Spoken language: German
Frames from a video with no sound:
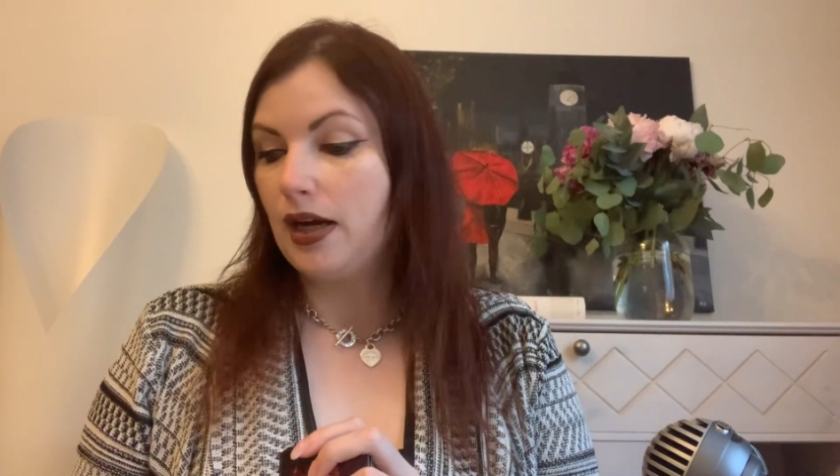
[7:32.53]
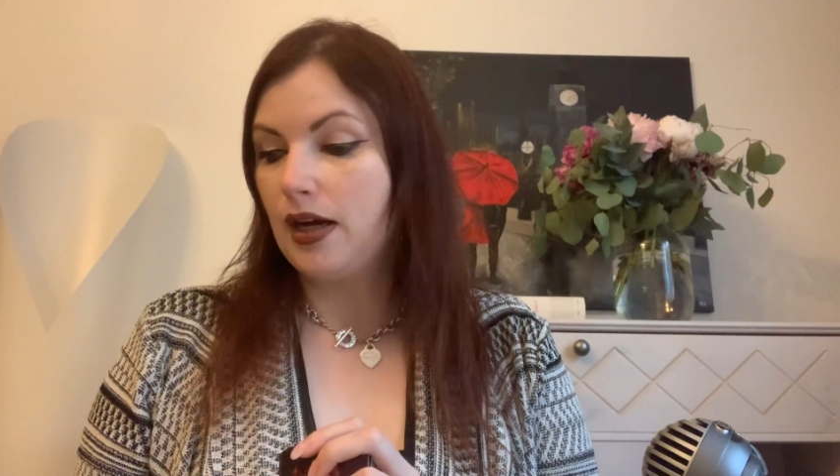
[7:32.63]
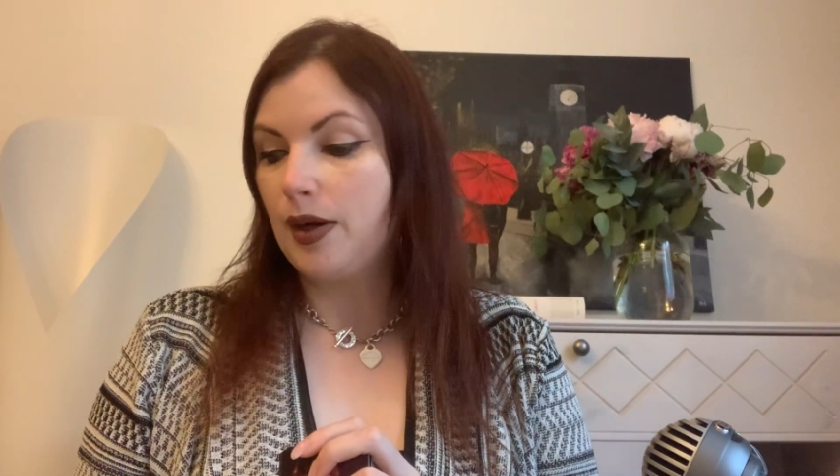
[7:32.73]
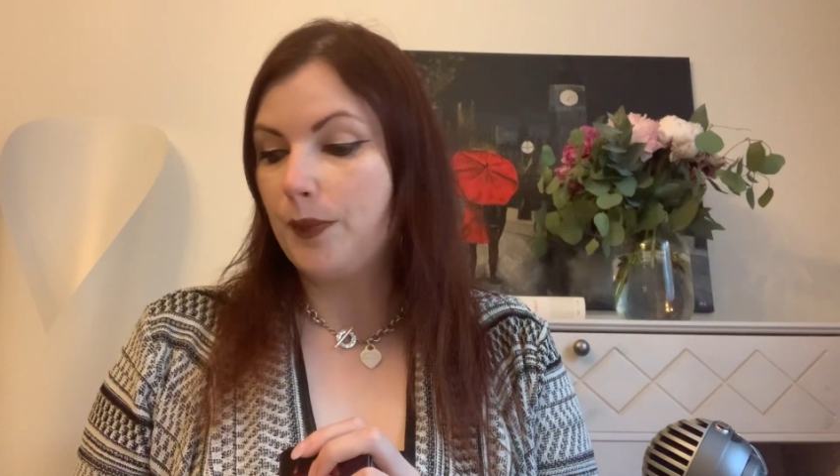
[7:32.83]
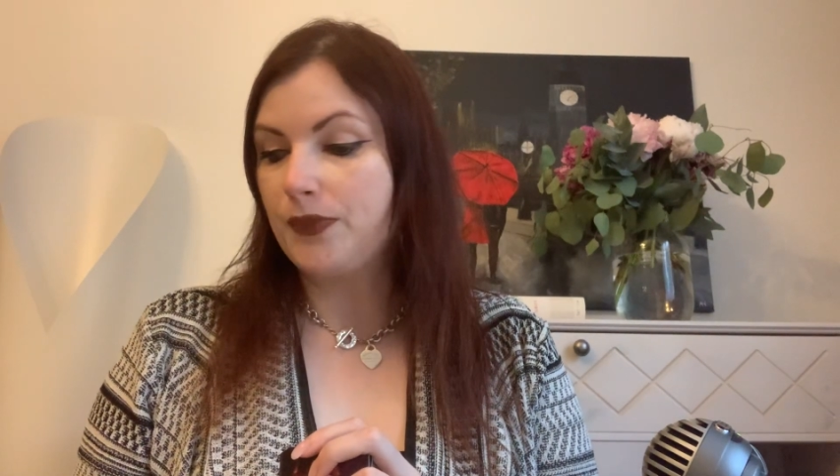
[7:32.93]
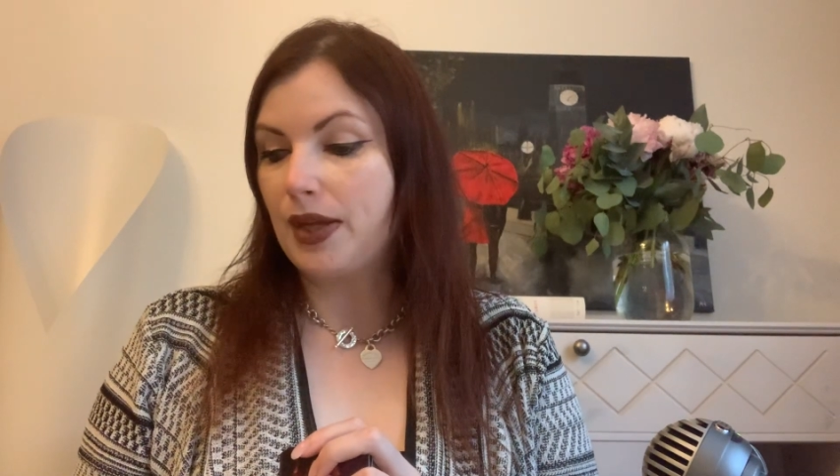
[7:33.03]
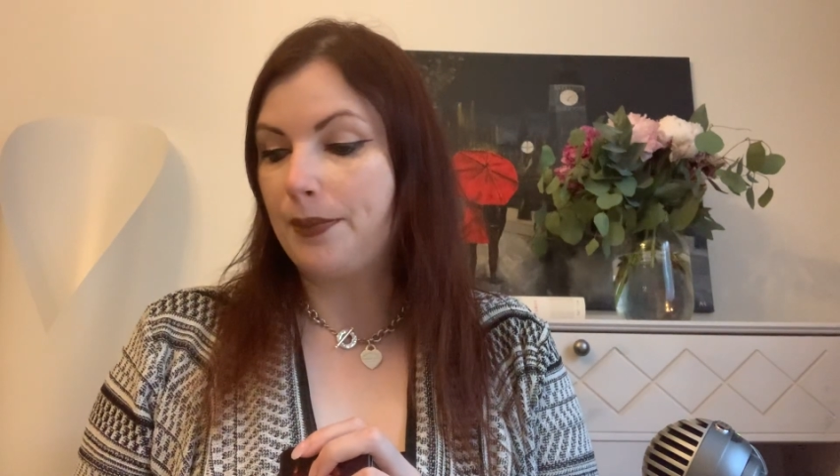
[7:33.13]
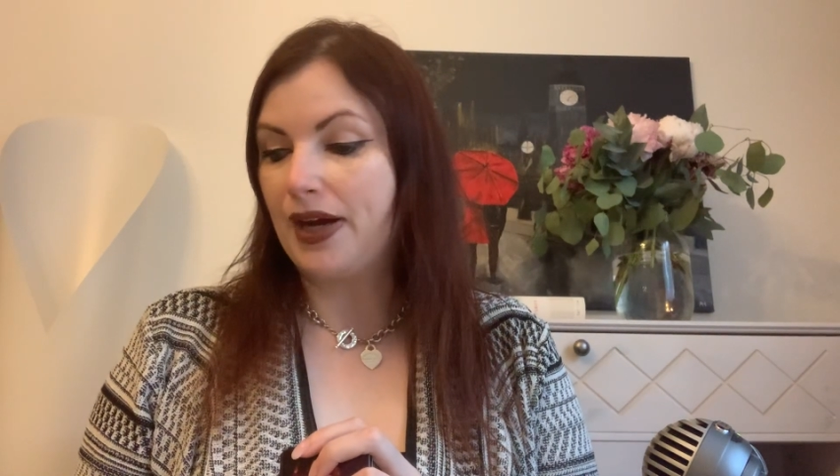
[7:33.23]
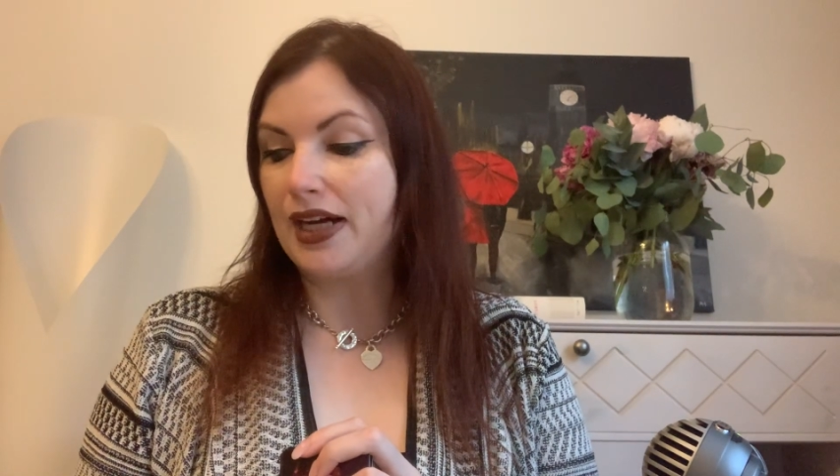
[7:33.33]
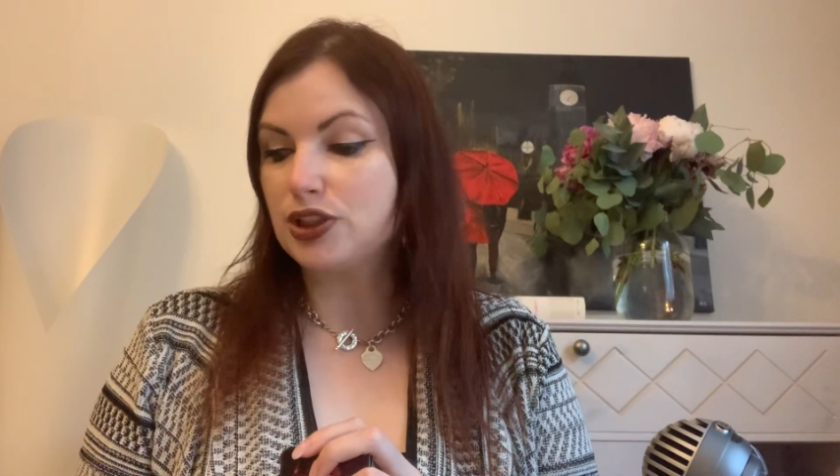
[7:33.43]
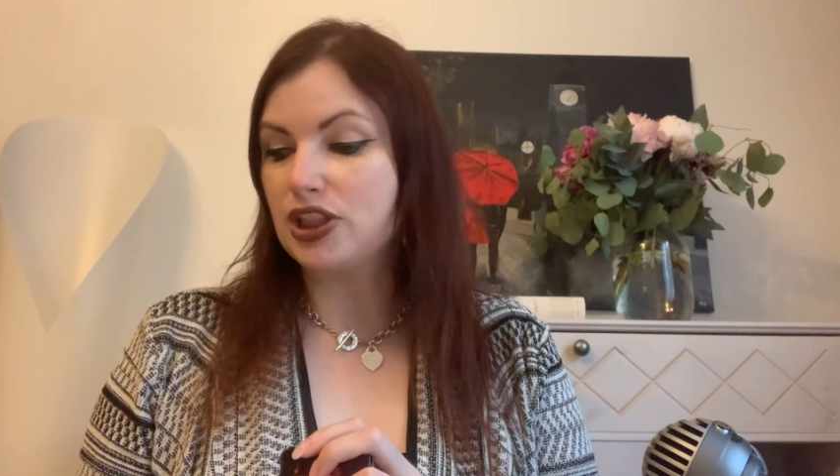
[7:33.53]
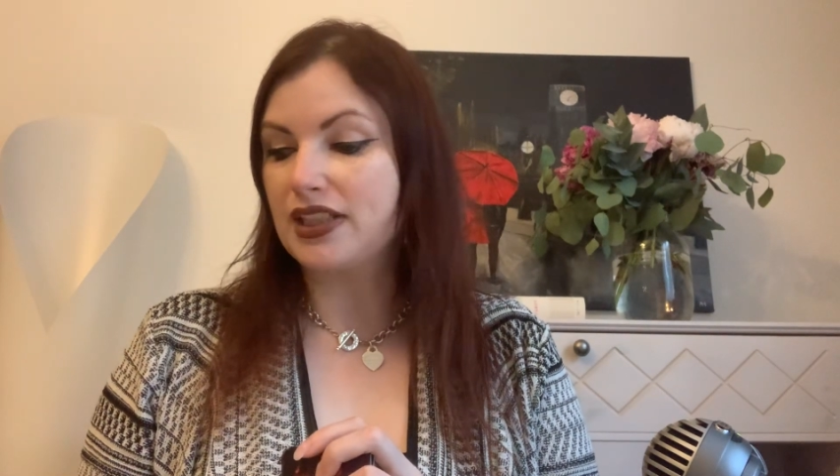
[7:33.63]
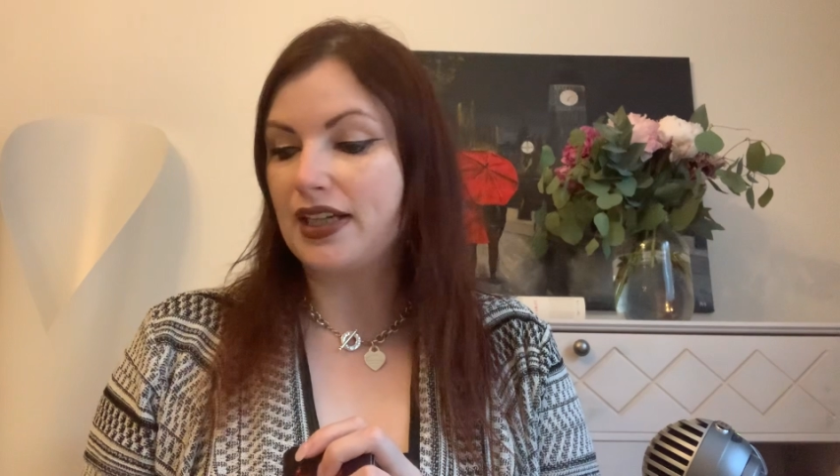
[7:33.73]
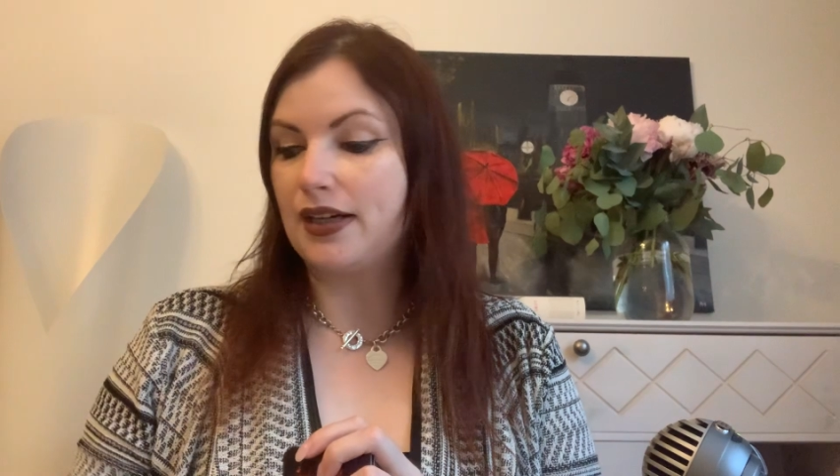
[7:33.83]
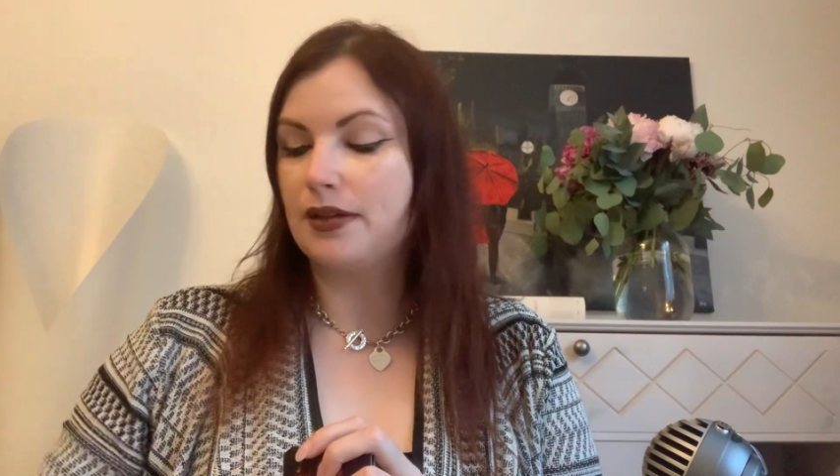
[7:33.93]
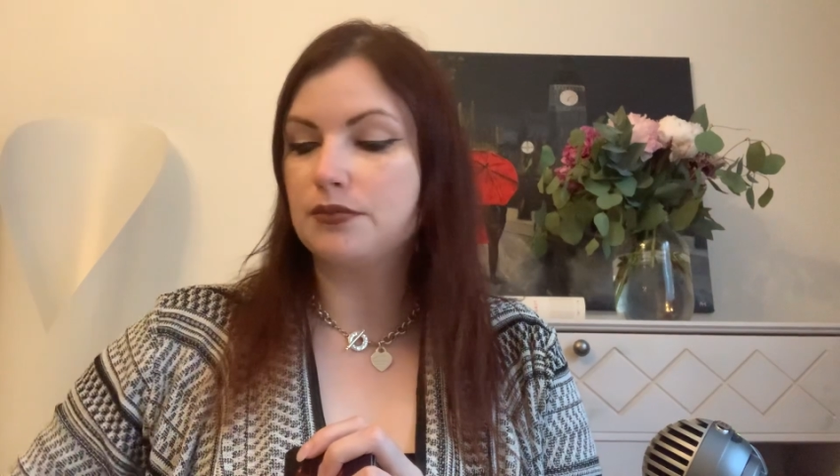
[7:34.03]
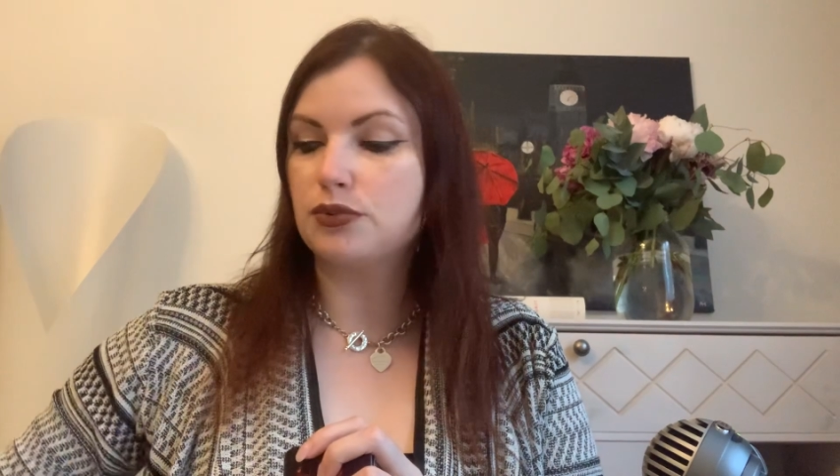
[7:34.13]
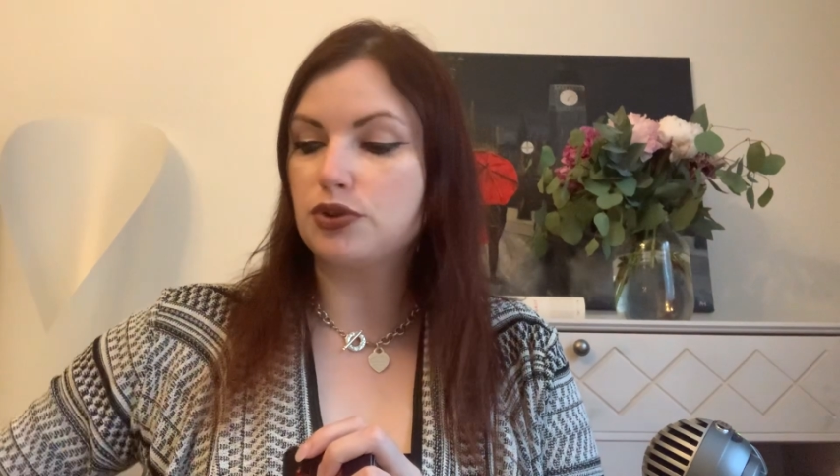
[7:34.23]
Ähm, der Page der,